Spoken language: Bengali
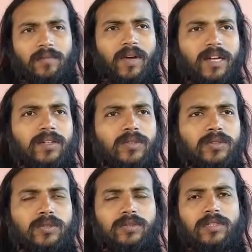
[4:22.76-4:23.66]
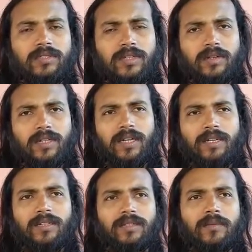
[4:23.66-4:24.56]
বাক্য শুদ্ধি ছিল না
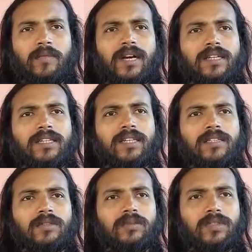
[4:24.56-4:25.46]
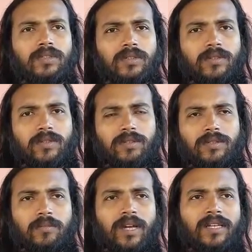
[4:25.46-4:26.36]
বাক্যের ত্রুটি হতো
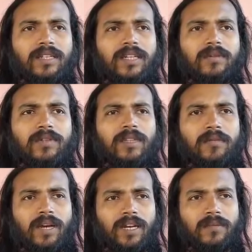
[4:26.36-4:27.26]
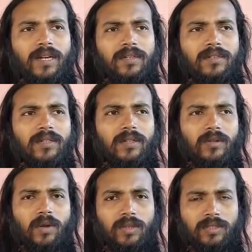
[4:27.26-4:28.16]
বাক্যের মধ্যে বারবার
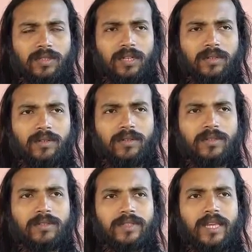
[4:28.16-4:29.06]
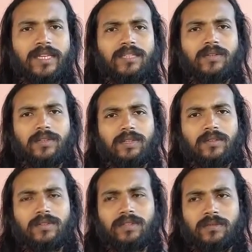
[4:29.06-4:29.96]
গলত থাকতো এই যে
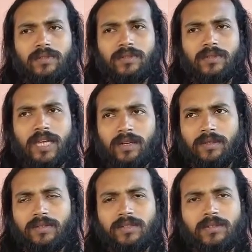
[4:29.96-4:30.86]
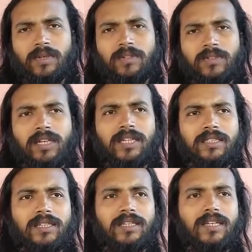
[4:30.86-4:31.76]
কথাগুলো যে বলতো এখনো কিছু মানুষের
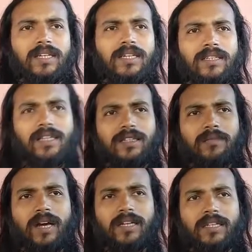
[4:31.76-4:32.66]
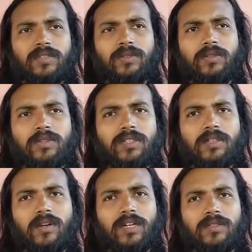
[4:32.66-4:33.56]
আছে তাদের বাক্যে
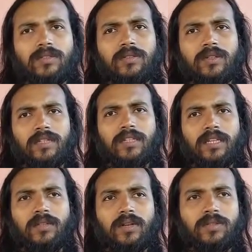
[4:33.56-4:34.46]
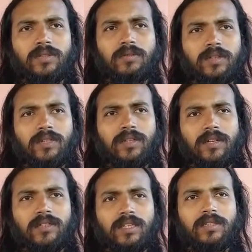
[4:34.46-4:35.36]
স্বীকৃতি করার জন্য এই দশমী
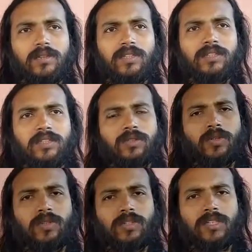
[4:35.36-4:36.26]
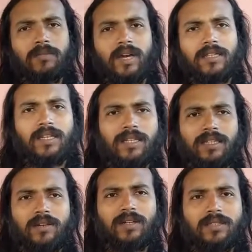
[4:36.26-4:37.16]
অর্থাৎ দশটি শক্তি মাতাকে
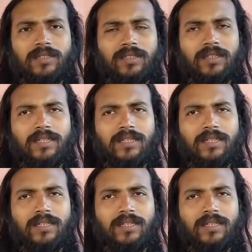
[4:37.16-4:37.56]
দেওয়া হয়েছে